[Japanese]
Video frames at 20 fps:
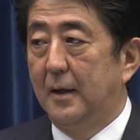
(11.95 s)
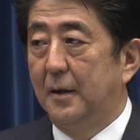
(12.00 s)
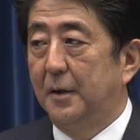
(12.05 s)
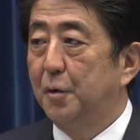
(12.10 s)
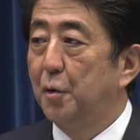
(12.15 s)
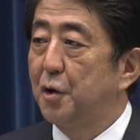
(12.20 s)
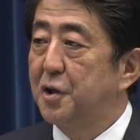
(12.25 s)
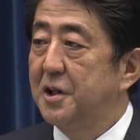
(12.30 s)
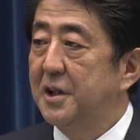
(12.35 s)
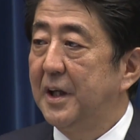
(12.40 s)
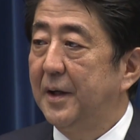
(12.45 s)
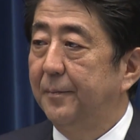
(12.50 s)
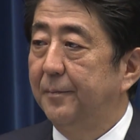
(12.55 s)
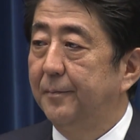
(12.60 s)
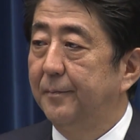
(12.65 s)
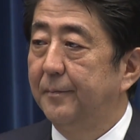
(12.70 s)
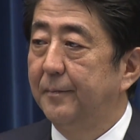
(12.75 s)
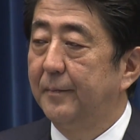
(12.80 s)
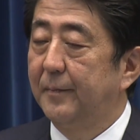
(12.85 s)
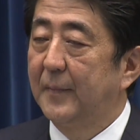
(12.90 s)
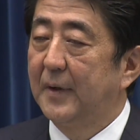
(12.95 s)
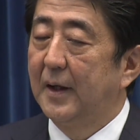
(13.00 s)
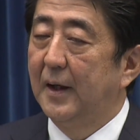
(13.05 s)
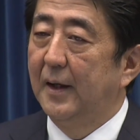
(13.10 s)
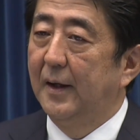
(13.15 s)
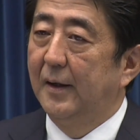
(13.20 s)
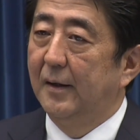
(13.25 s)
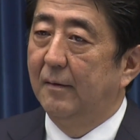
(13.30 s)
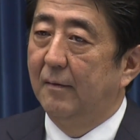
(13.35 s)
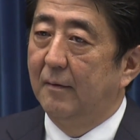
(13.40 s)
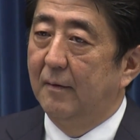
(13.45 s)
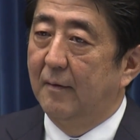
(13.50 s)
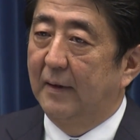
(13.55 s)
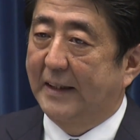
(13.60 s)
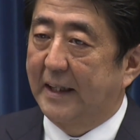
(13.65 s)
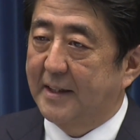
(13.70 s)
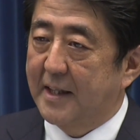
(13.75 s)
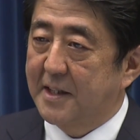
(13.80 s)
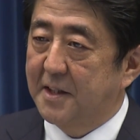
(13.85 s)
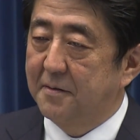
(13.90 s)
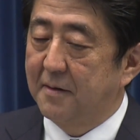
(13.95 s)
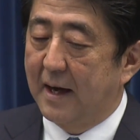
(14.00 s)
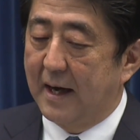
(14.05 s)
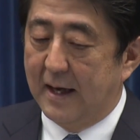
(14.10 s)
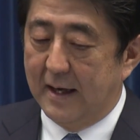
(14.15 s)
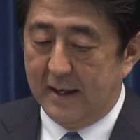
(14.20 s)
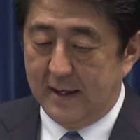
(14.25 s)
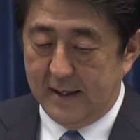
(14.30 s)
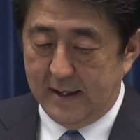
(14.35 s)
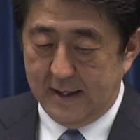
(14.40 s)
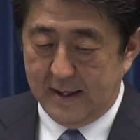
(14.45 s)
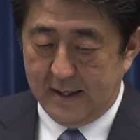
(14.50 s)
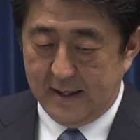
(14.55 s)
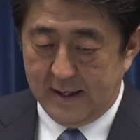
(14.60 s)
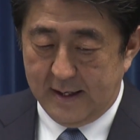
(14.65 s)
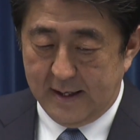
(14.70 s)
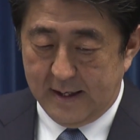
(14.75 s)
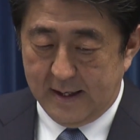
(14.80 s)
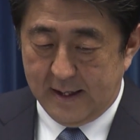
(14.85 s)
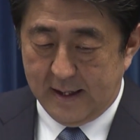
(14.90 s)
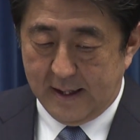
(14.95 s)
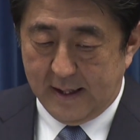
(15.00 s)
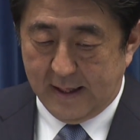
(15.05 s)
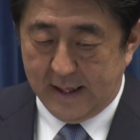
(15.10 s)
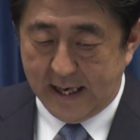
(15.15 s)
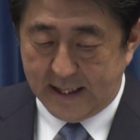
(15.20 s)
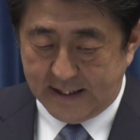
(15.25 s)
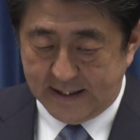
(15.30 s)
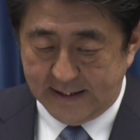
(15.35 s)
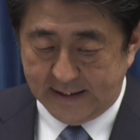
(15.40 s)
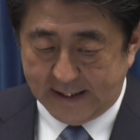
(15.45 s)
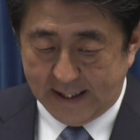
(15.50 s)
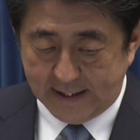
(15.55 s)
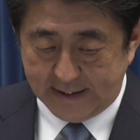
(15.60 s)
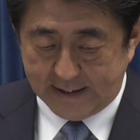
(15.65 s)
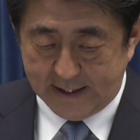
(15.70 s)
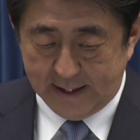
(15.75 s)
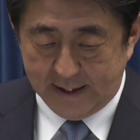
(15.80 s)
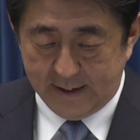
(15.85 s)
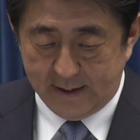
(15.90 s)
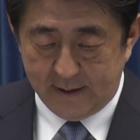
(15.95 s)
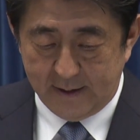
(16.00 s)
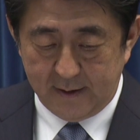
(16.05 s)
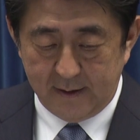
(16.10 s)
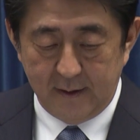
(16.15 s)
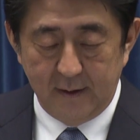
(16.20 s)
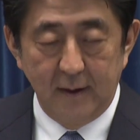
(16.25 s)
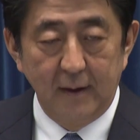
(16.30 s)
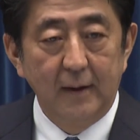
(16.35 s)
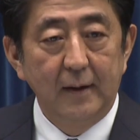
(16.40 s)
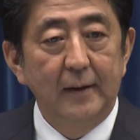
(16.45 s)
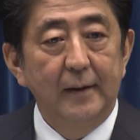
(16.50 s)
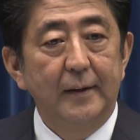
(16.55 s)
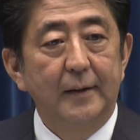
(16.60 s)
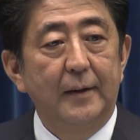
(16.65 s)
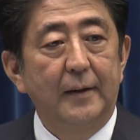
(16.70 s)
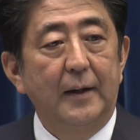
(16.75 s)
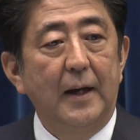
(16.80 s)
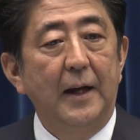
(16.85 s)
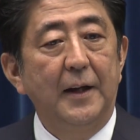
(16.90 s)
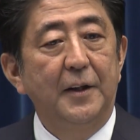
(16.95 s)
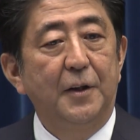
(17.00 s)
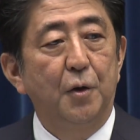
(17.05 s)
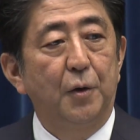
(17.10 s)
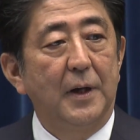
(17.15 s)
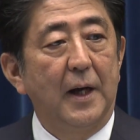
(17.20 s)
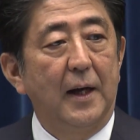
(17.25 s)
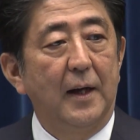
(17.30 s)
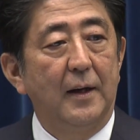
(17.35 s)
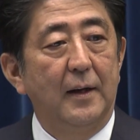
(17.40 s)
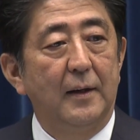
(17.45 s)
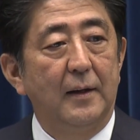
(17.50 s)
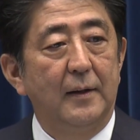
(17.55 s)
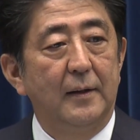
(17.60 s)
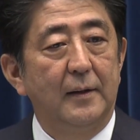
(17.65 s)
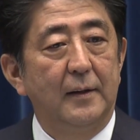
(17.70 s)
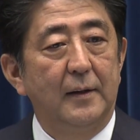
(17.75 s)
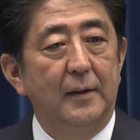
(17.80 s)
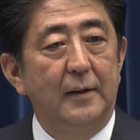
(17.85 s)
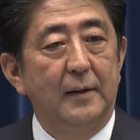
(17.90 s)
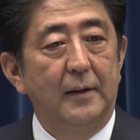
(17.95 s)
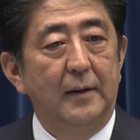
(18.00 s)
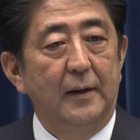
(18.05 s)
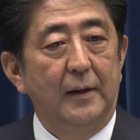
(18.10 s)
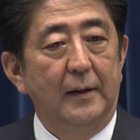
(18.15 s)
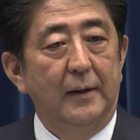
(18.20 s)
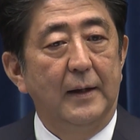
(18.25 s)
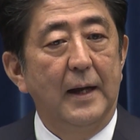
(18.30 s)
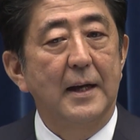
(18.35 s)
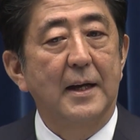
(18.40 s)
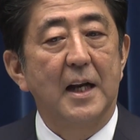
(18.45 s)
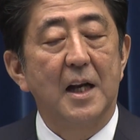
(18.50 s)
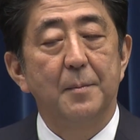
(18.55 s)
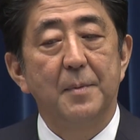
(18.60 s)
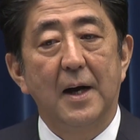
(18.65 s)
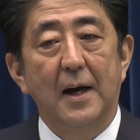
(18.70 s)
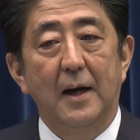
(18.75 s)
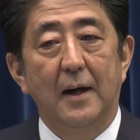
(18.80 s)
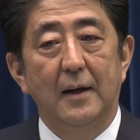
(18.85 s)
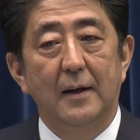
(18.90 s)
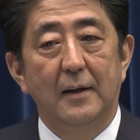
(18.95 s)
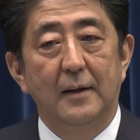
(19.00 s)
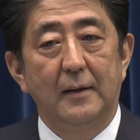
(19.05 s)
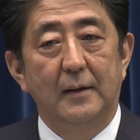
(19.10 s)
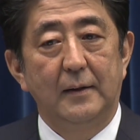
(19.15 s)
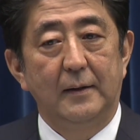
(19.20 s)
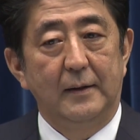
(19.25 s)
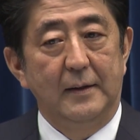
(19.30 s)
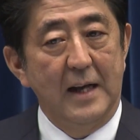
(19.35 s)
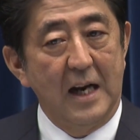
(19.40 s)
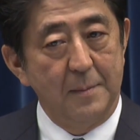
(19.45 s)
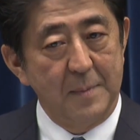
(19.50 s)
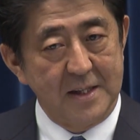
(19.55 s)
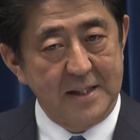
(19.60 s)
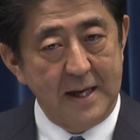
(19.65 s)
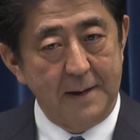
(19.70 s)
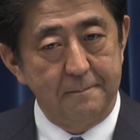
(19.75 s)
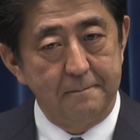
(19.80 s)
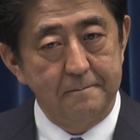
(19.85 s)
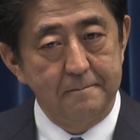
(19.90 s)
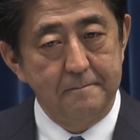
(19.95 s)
同時に私たちは歴史に対して謙虚でなければなりません。